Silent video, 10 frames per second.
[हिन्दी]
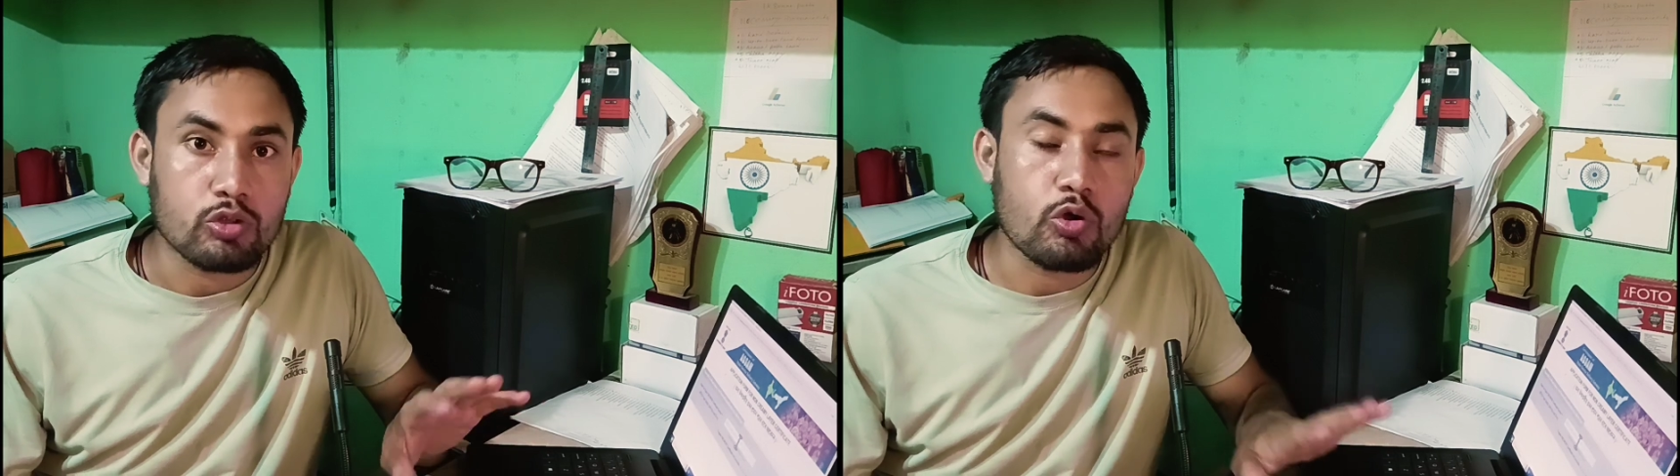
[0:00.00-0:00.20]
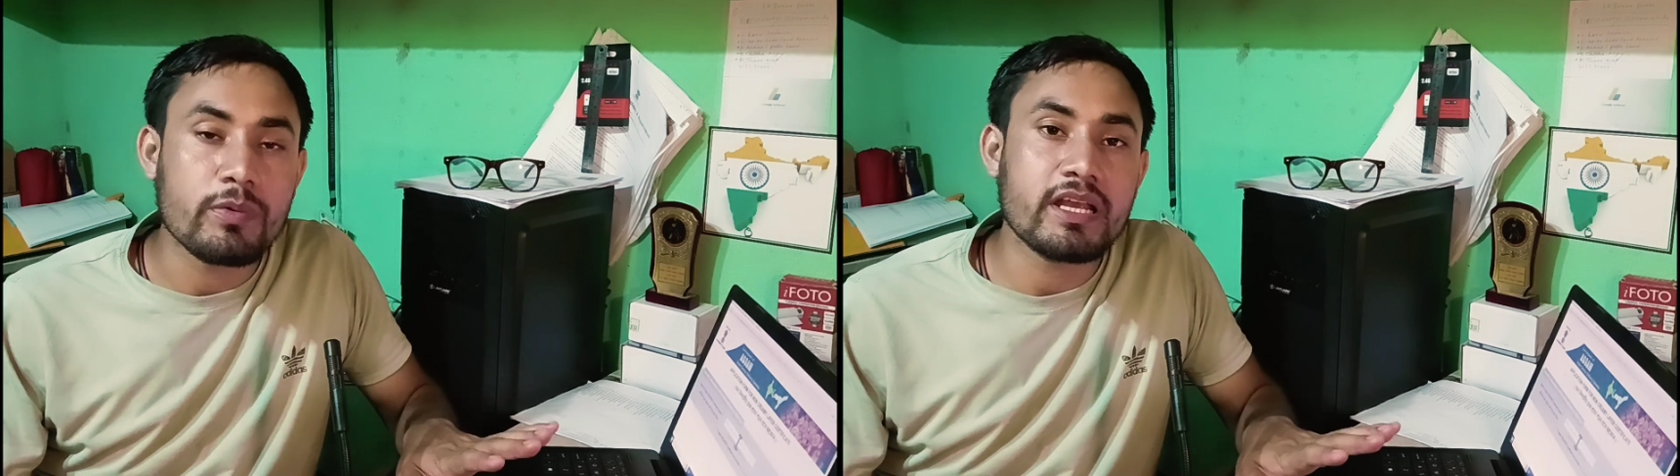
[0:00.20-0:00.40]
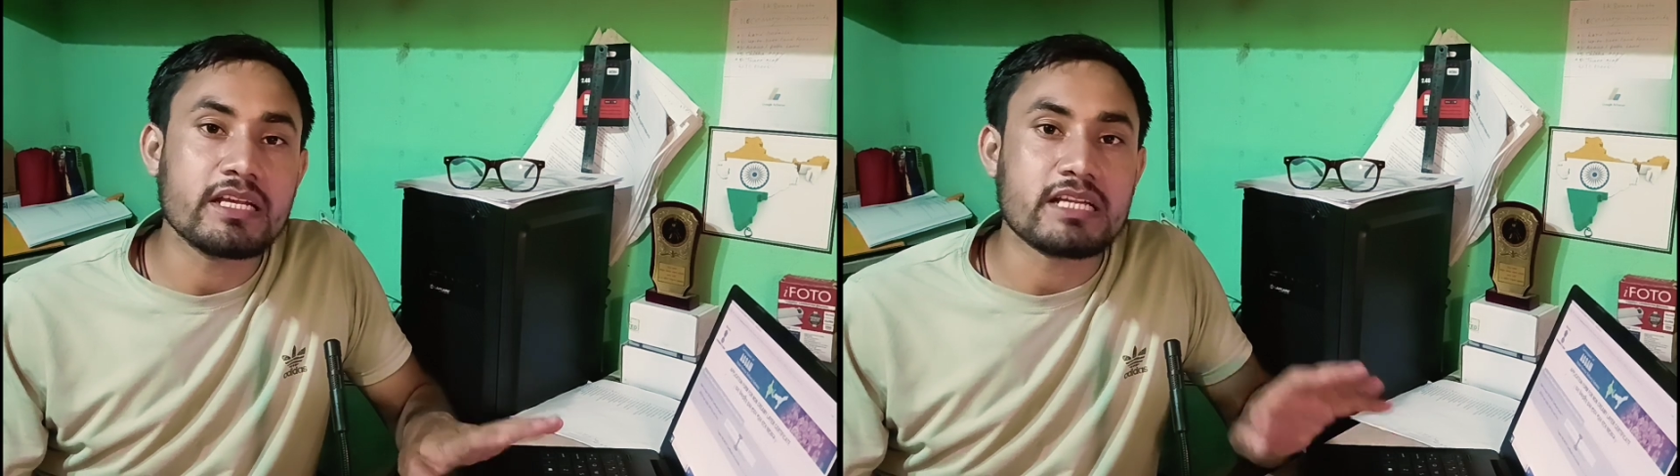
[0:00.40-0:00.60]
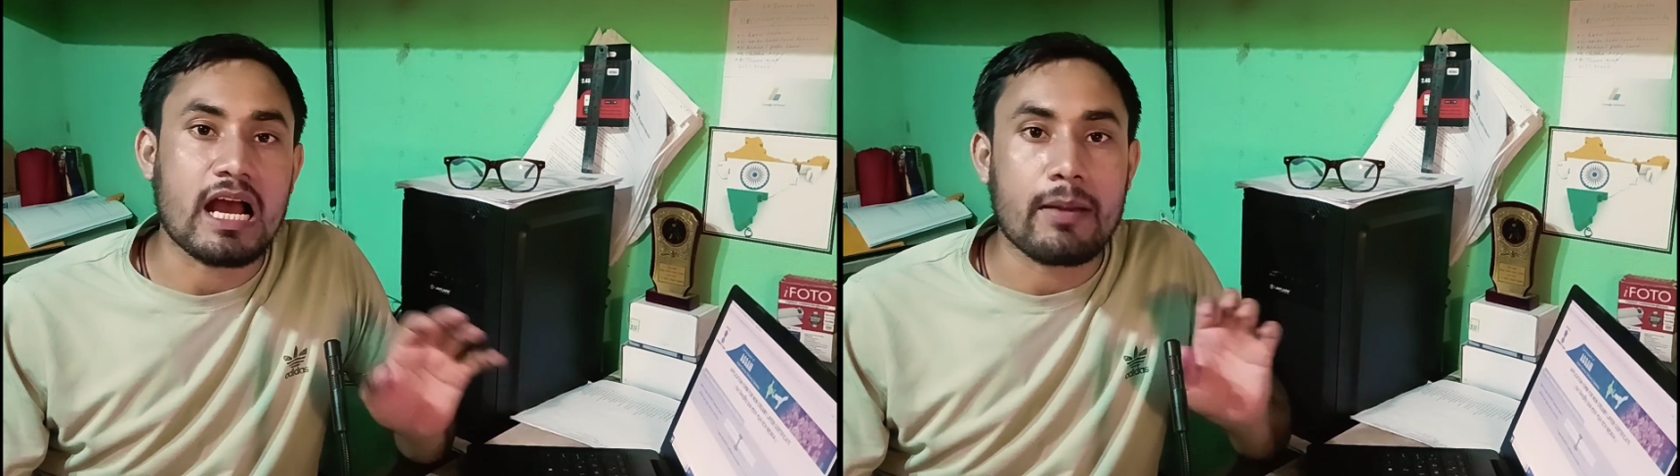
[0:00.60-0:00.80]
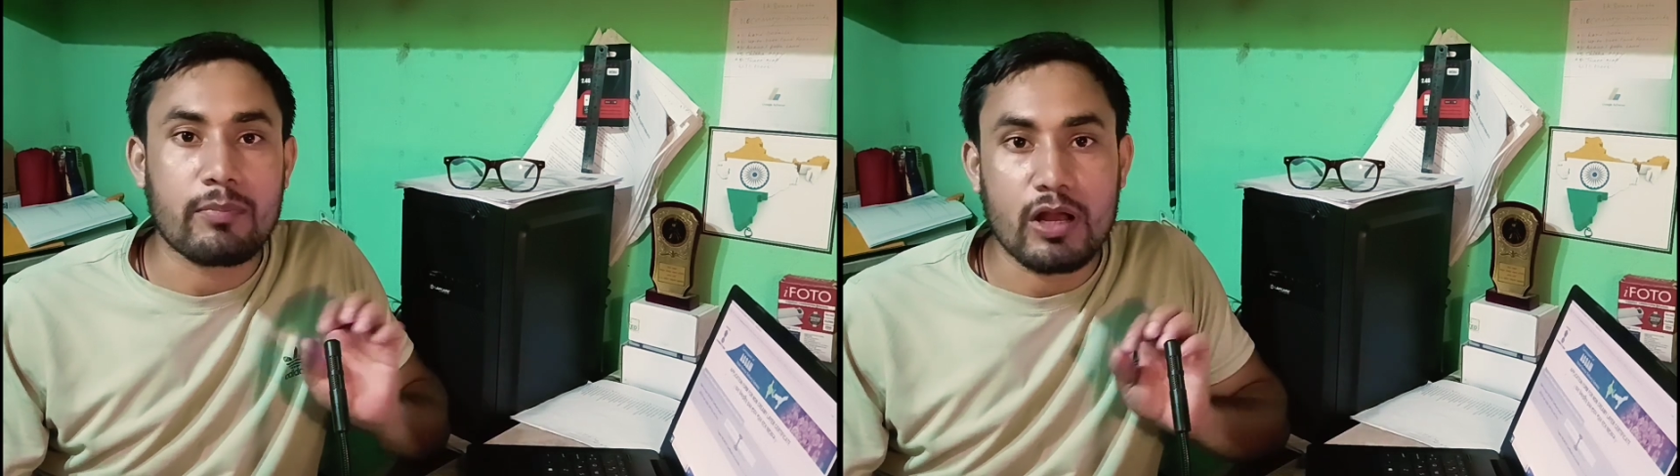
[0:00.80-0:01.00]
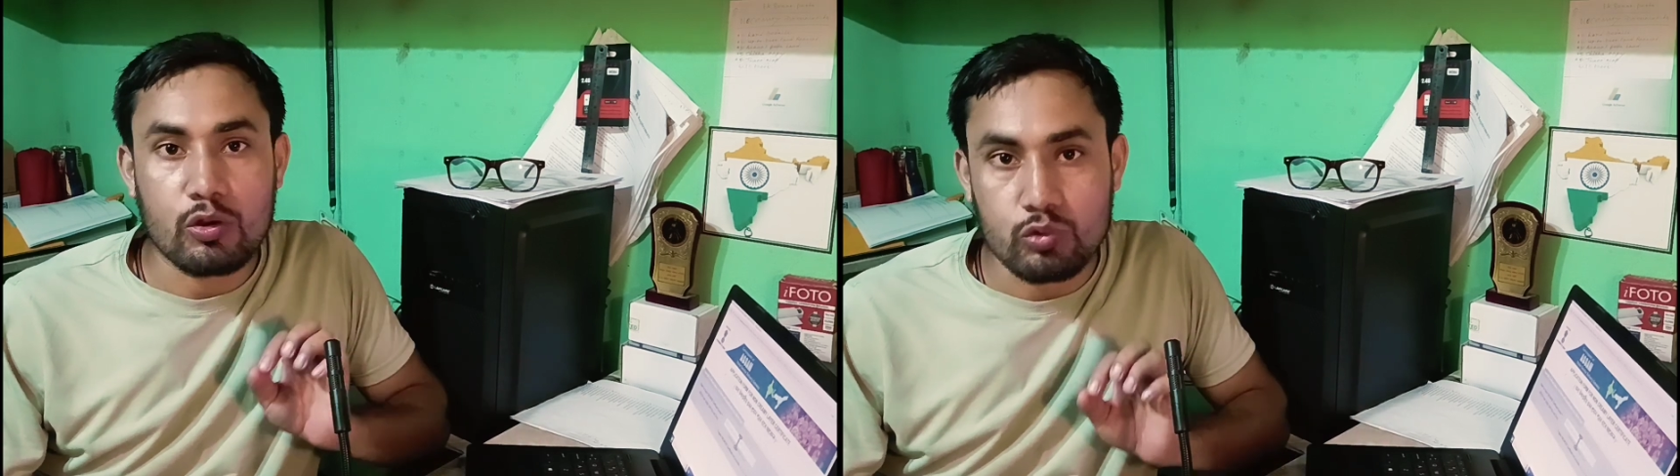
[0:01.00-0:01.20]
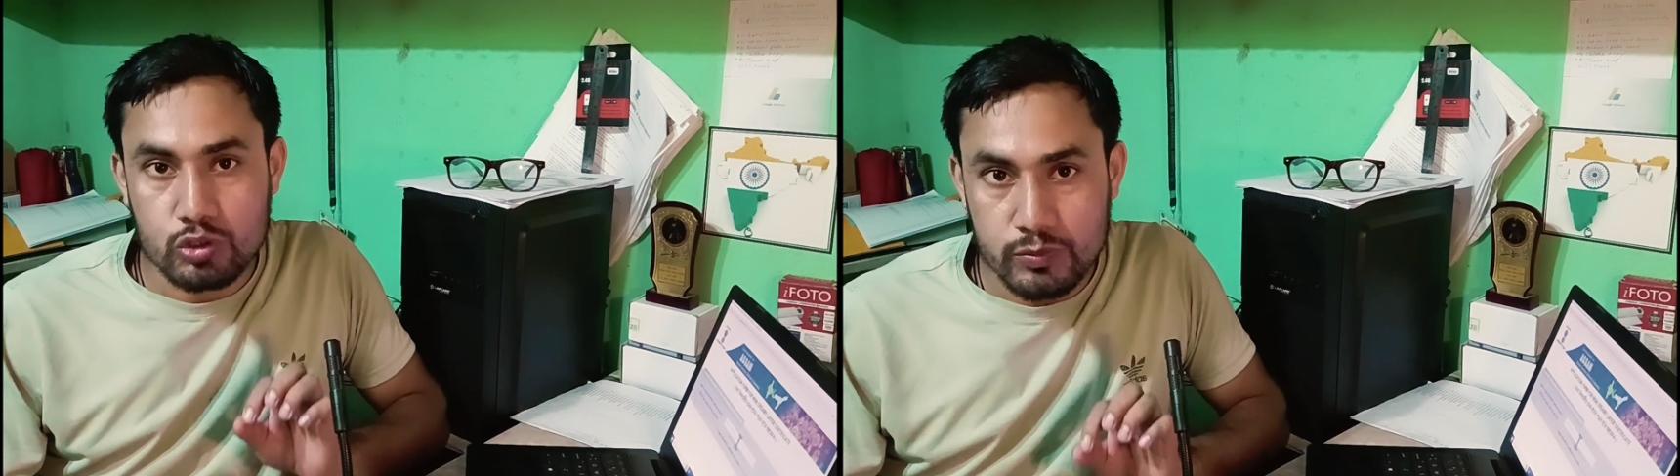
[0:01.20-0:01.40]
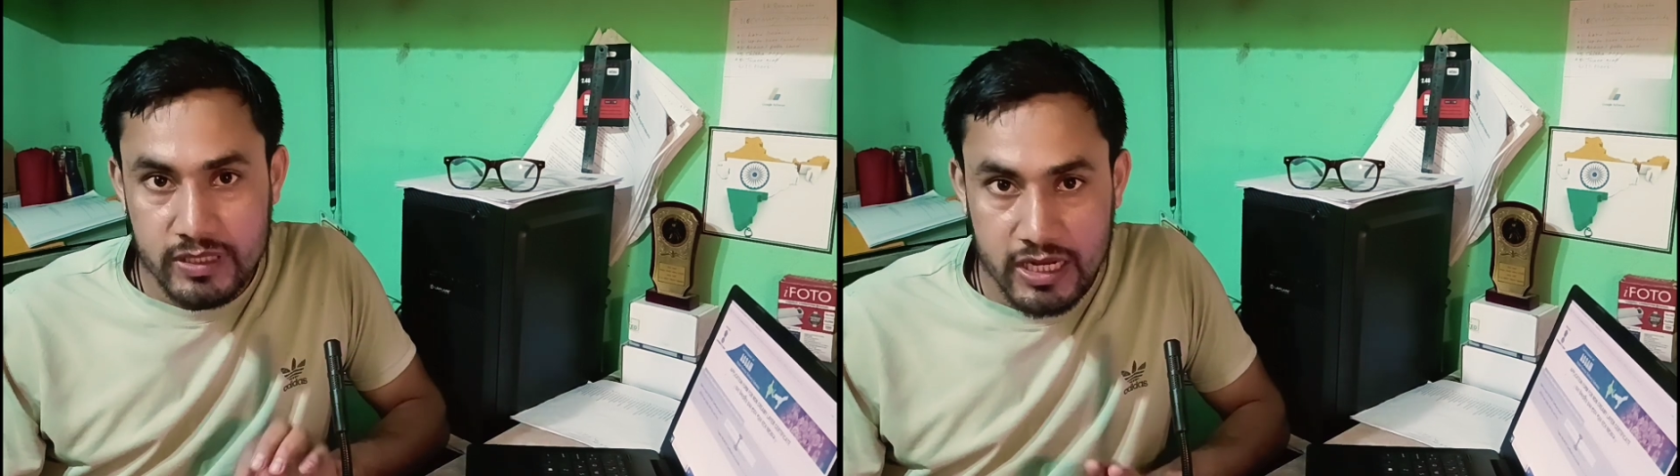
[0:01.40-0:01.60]
तो भी गैस आपका
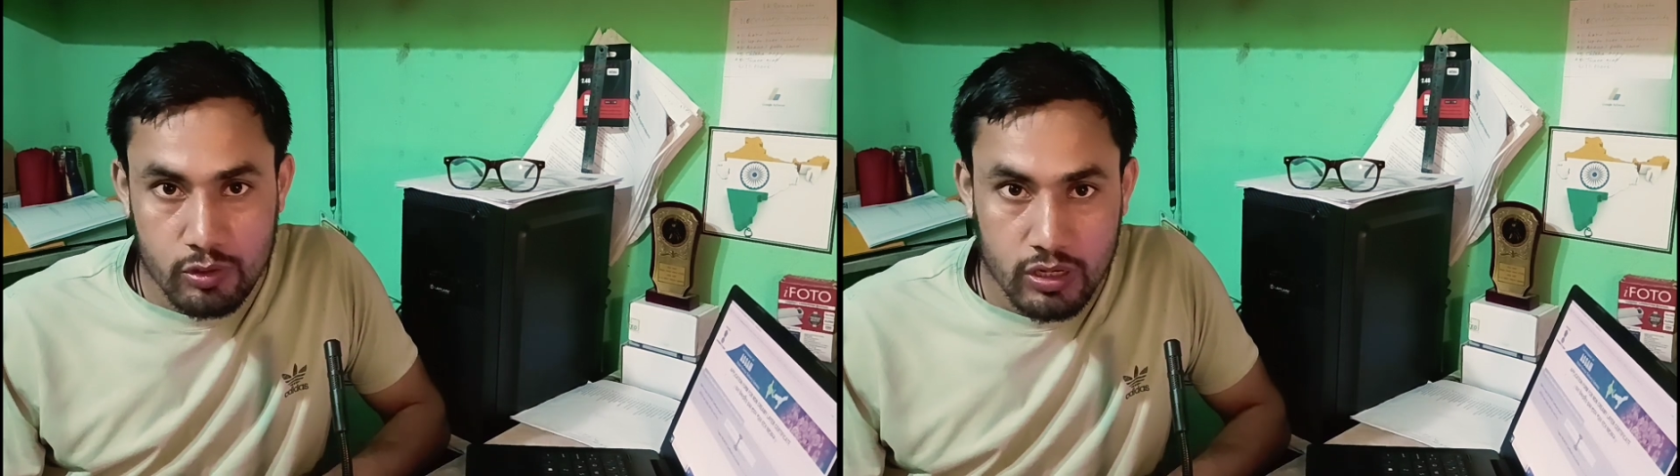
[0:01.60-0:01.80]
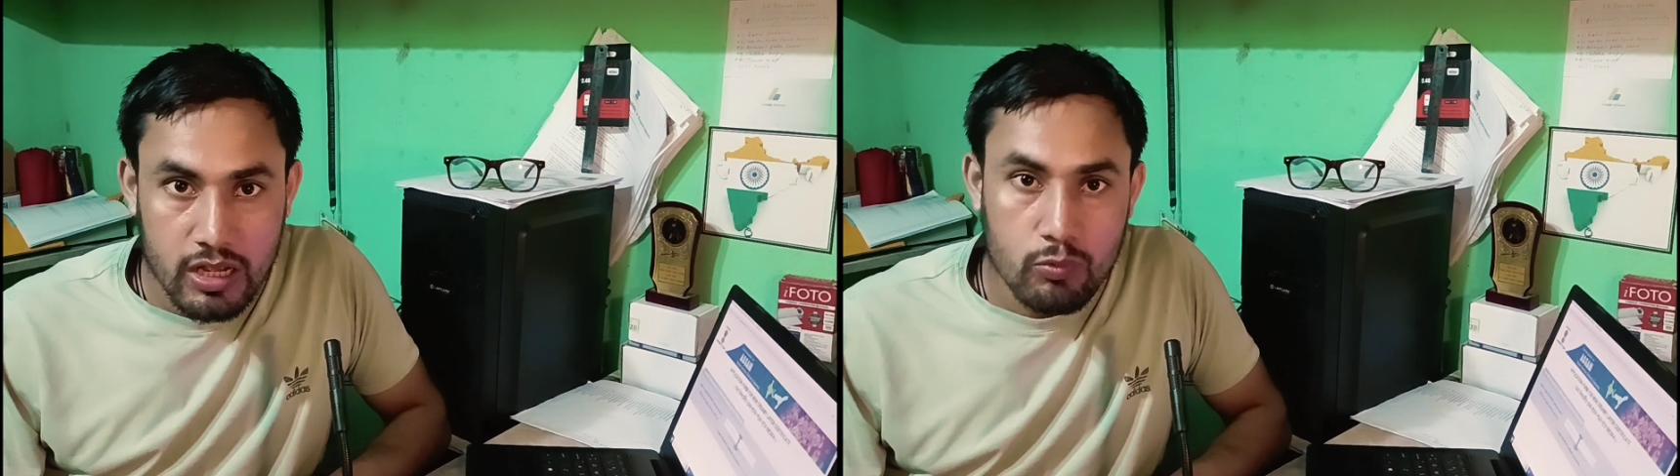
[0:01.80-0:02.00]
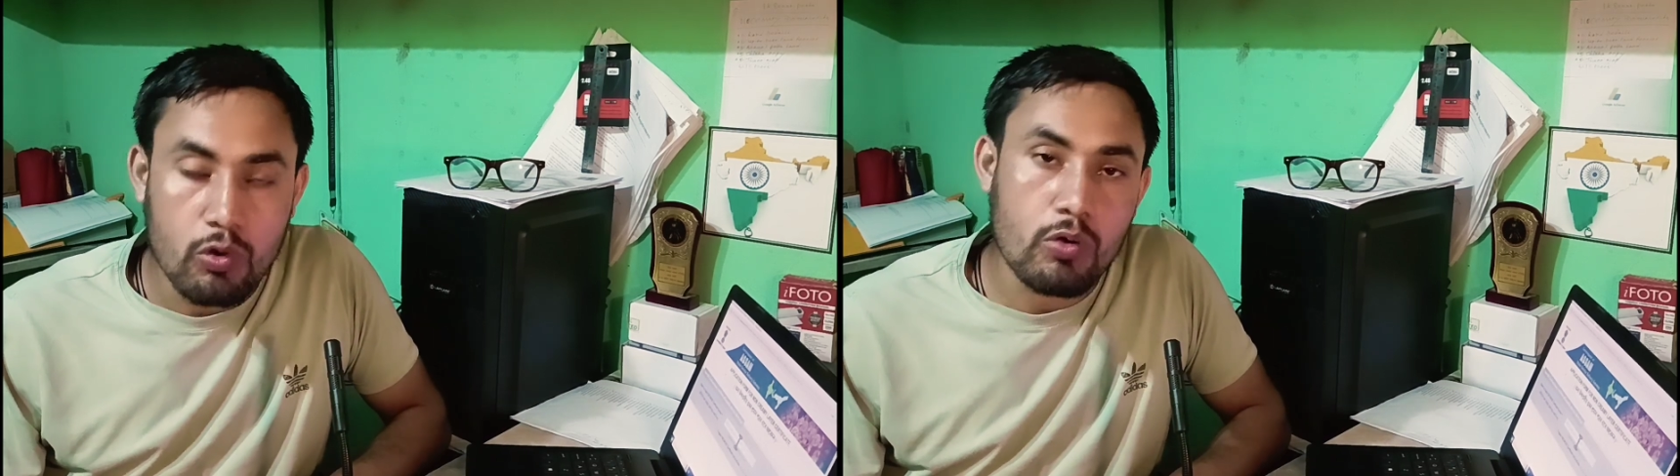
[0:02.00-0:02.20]
कुछ भी नहीं होगा